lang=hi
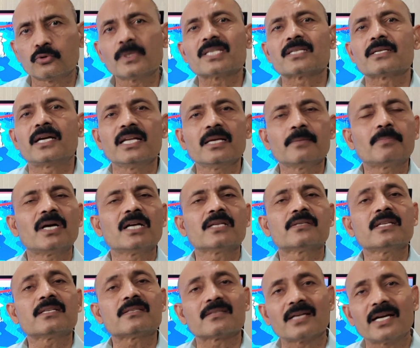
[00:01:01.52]
सुबह साढ़े पाँच
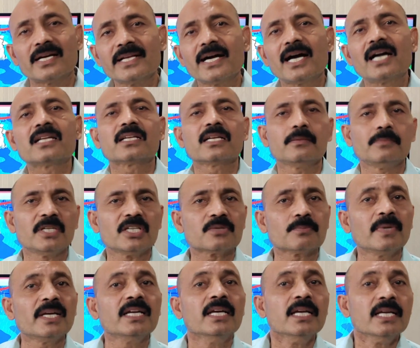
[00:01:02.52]
से साढ़े आठ के
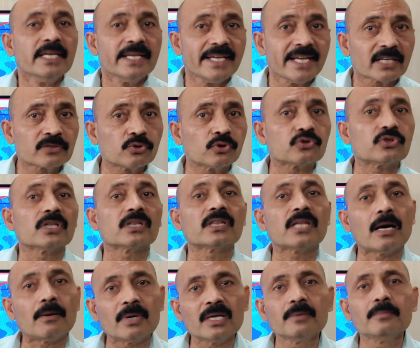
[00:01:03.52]
बीच में एक
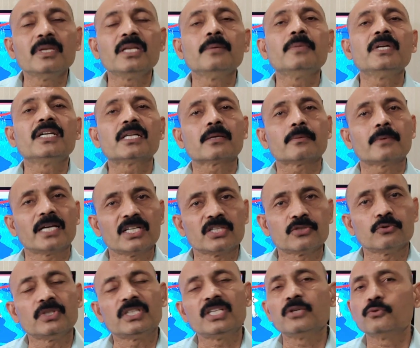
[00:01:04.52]
मिलीमीटर
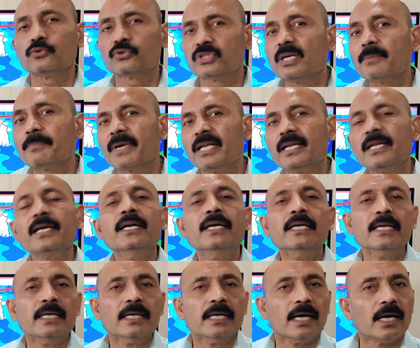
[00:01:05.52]
बारिश हुई थी उससे पहले
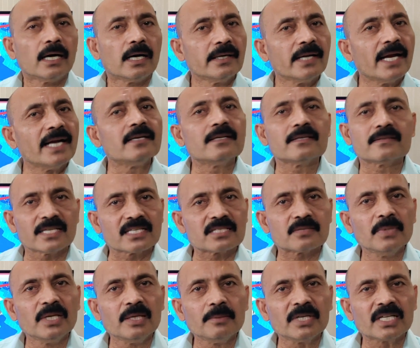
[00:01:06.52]
96
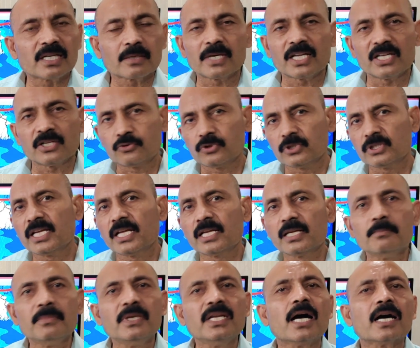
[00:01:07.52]
मिलीमीटर mm बारिश हुई थी
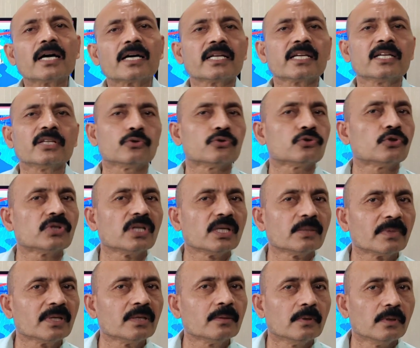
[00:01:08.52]
यानी मिला करके
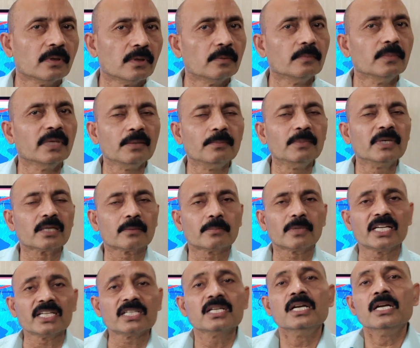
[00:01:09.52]
दो मिलीमीटर
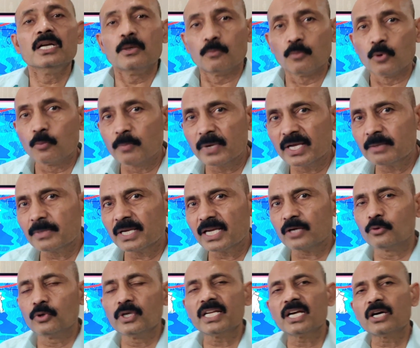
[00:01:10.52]
बारिश मुंबई में
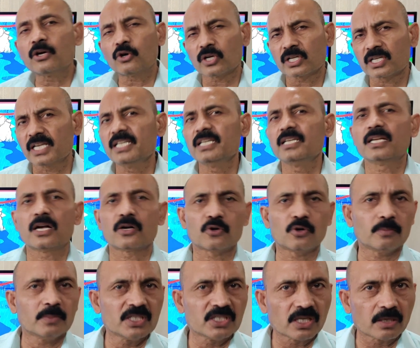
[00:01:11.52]
हुई है और कई
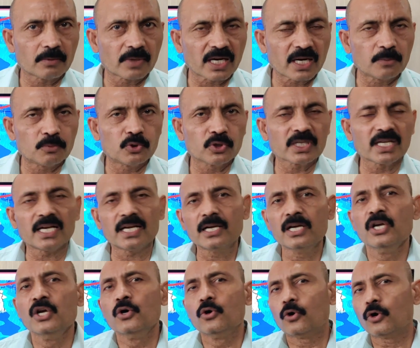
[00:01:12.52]
इलाकों में जलभराव हो गया
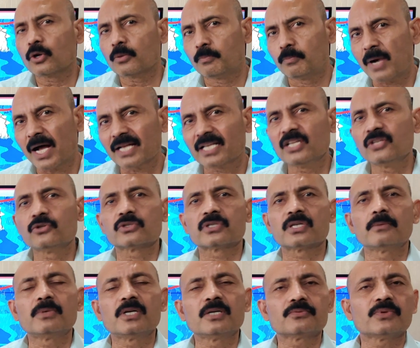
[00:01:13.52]
है और बाकी जो
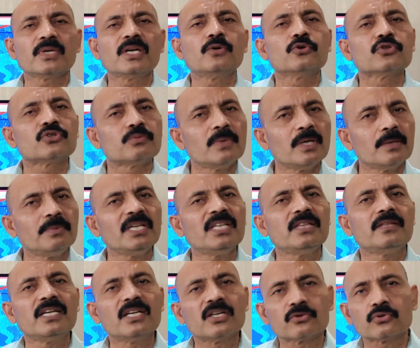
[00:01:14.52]
सबर्ब्स है उसमें भी
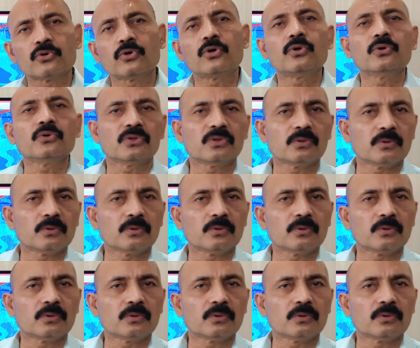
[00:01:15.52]
डेढ़ सौ